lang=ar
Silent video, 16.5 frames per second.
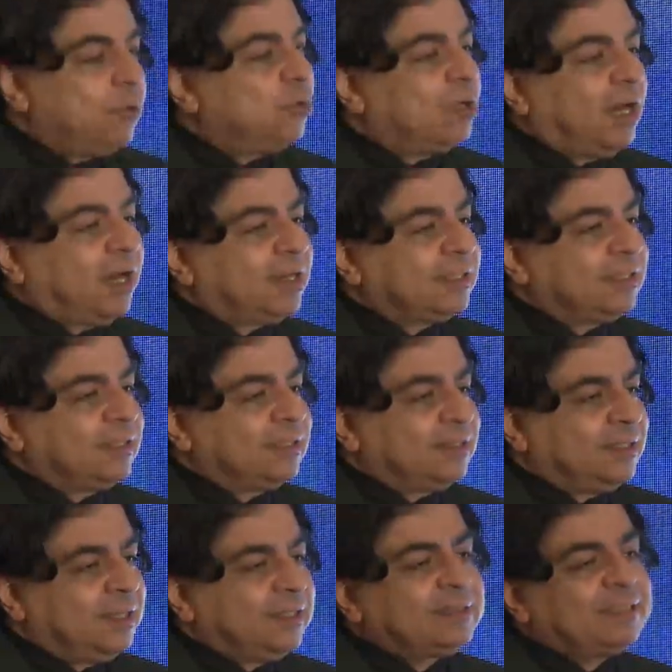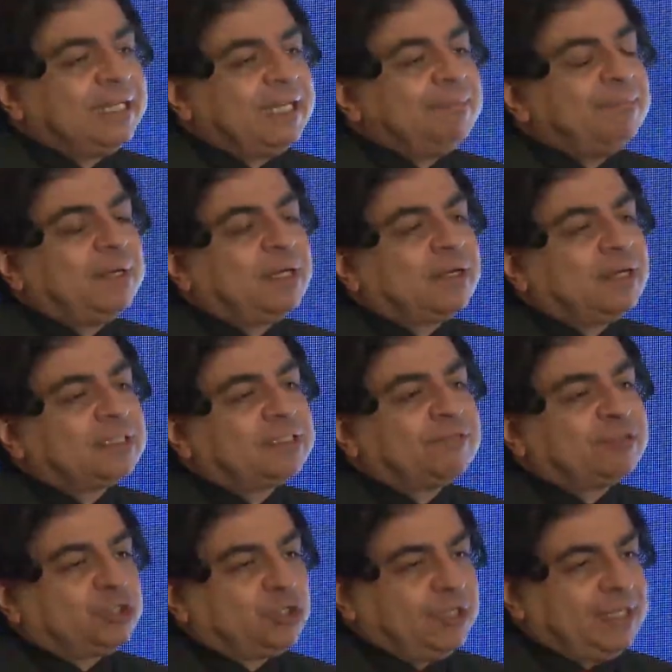اول عرض للضغط يا اما
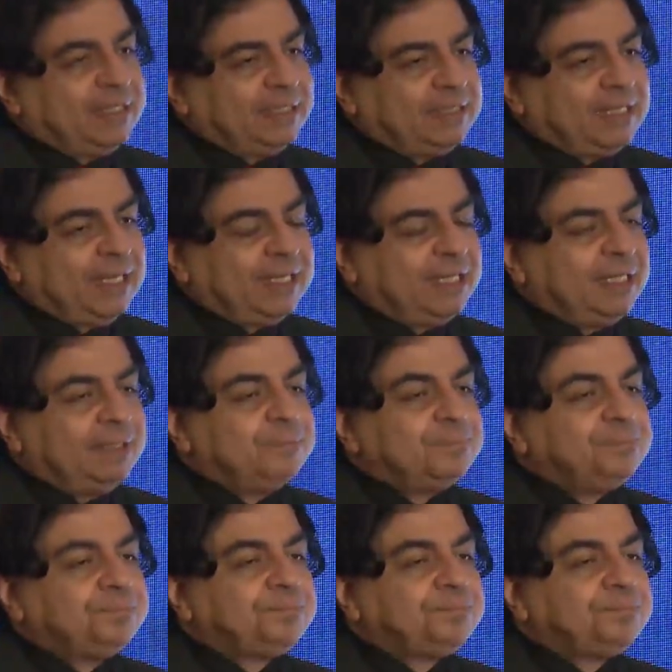جلطه في الشريان التاجي